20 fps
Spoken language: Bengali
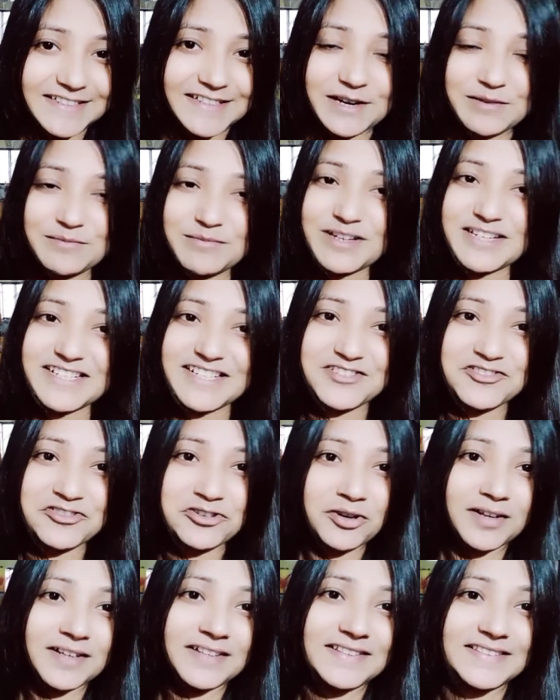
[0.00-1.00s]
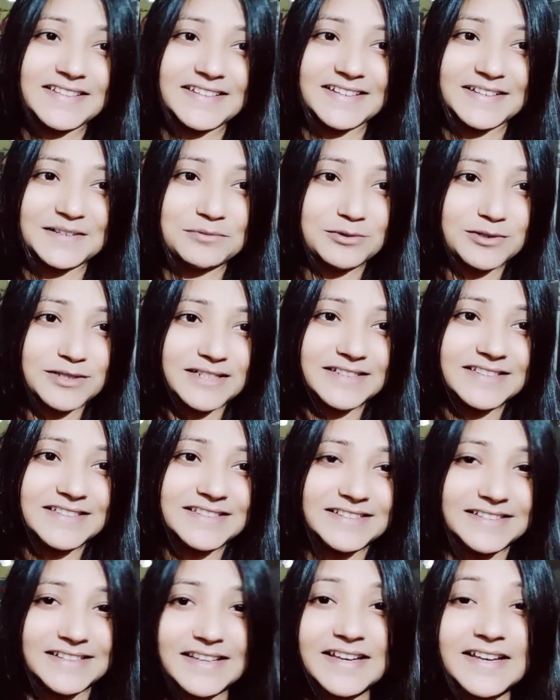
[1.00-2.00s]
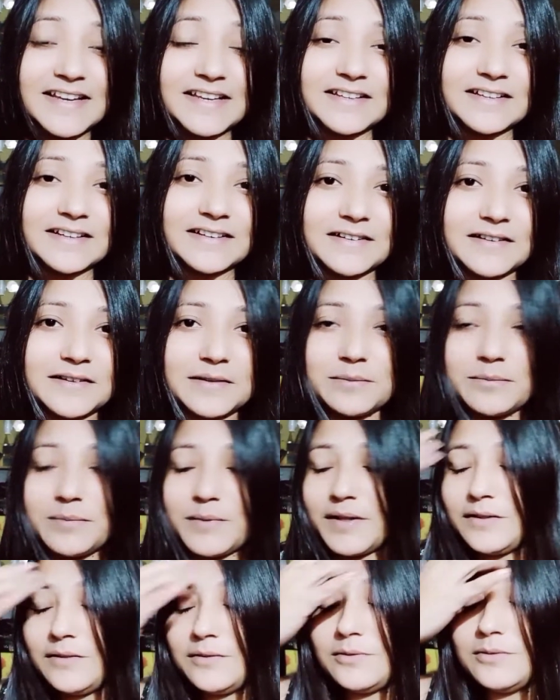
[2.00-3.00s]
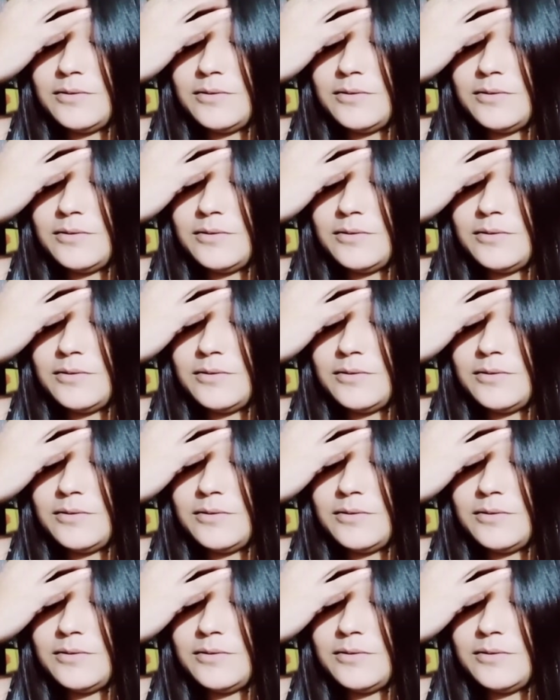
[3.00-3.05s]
আমরা সেই সকাল থেকে বসেছি কিন্তু